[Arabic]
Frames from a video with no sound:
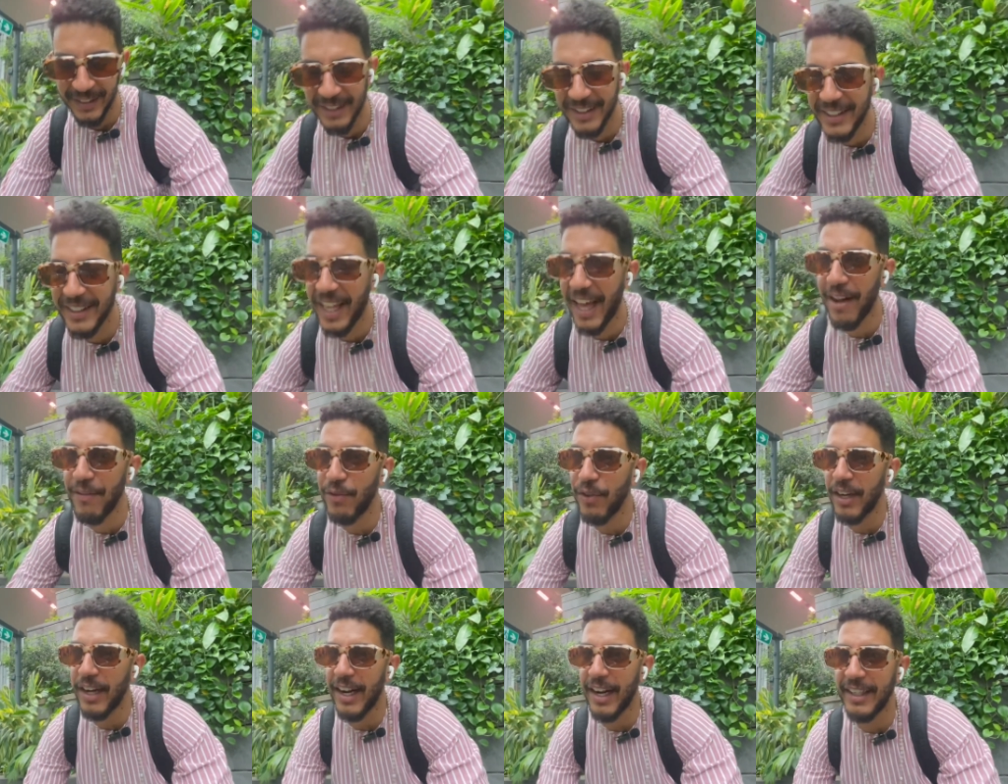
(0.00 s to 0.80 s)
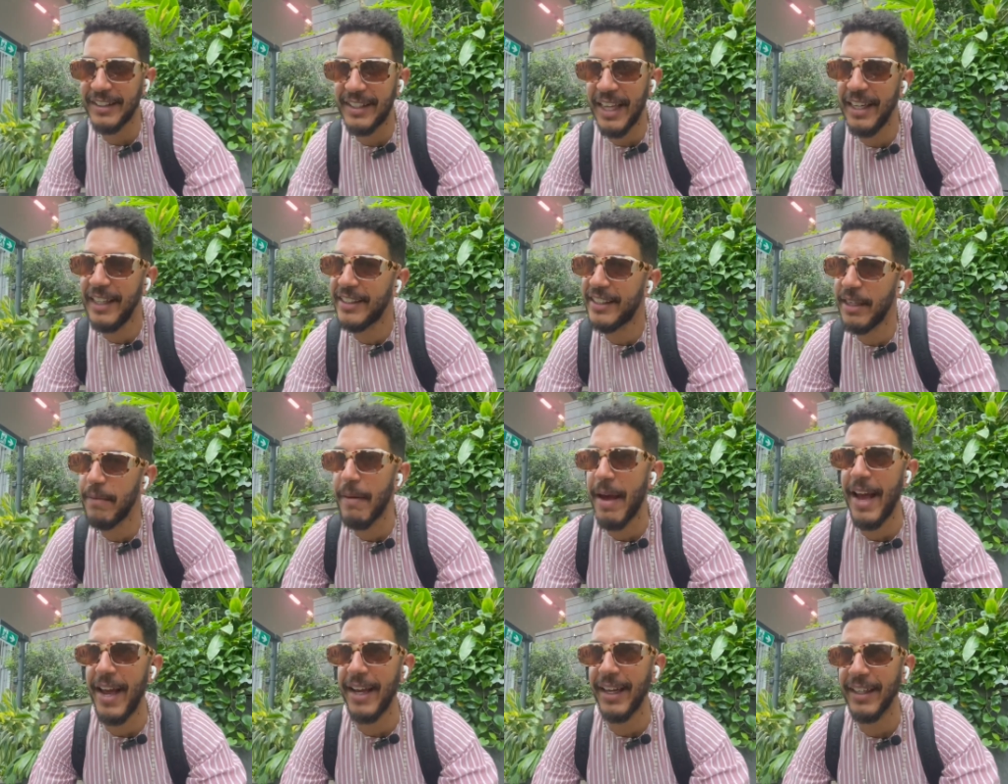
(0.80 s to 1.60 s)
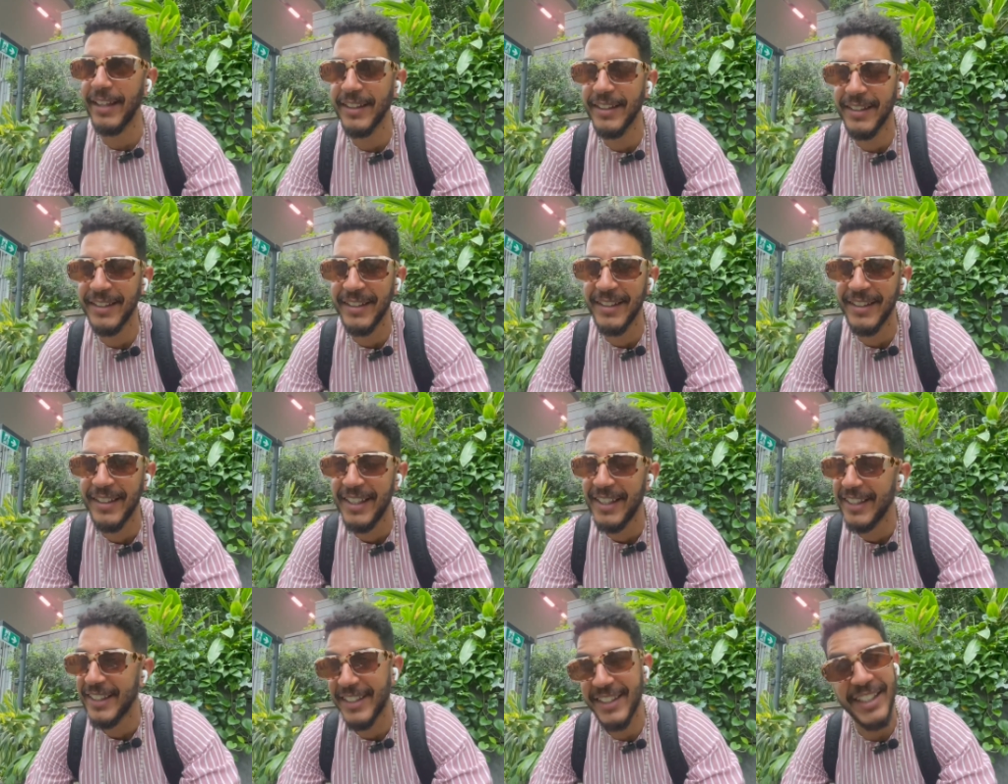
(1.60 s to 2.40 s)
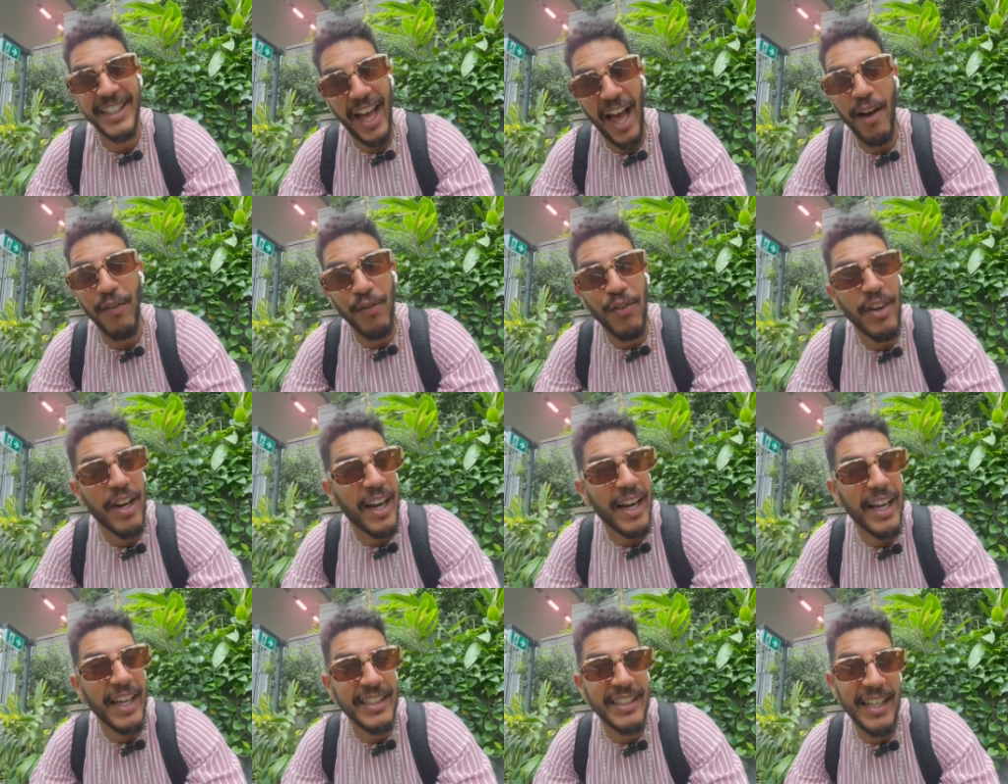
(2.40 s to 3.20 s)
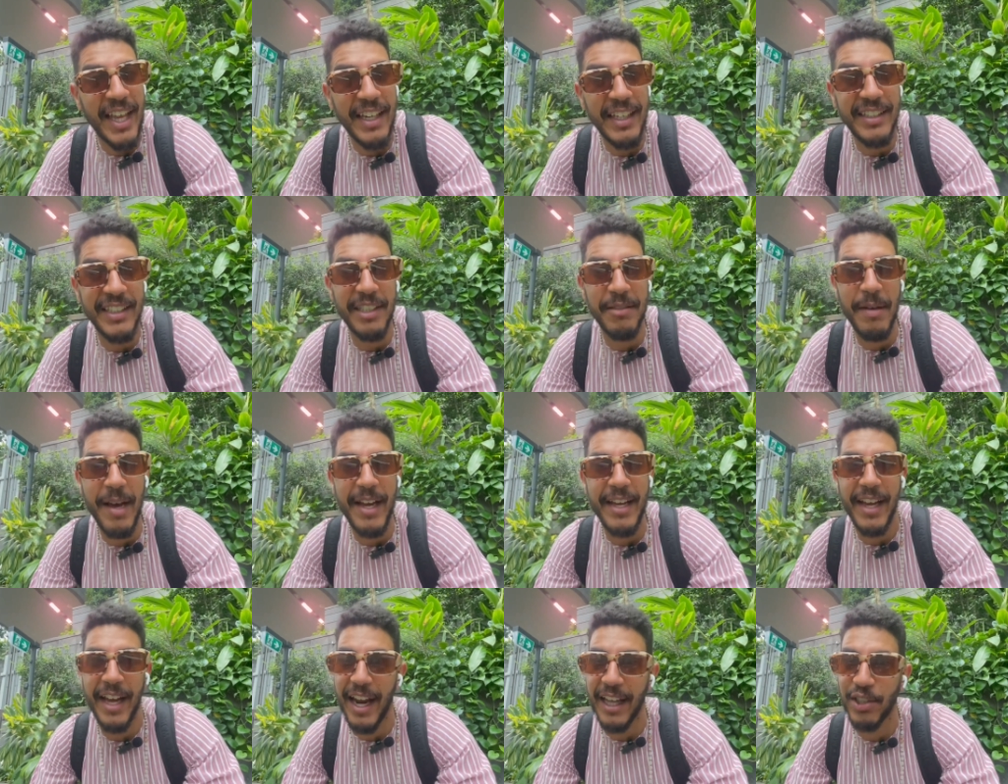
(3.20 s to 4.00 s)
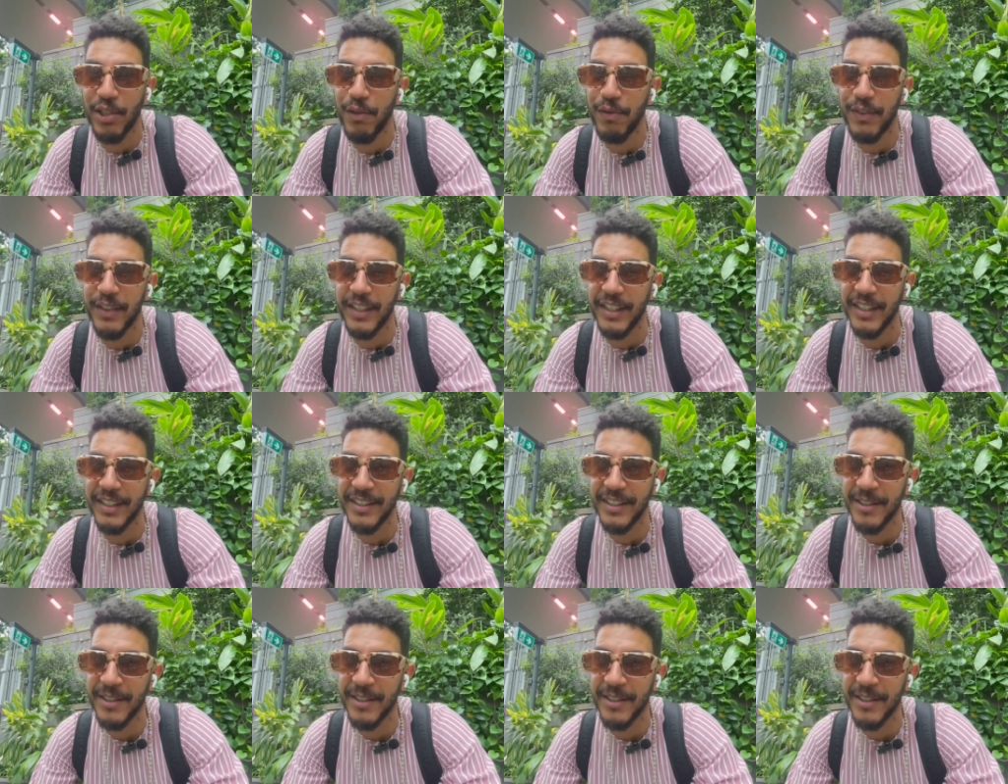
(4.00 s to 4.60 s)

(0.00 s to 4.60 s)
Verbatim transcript: سين غفوره راه ساليتي معايا سنغافوره راك ساليتي معايا راه شوفي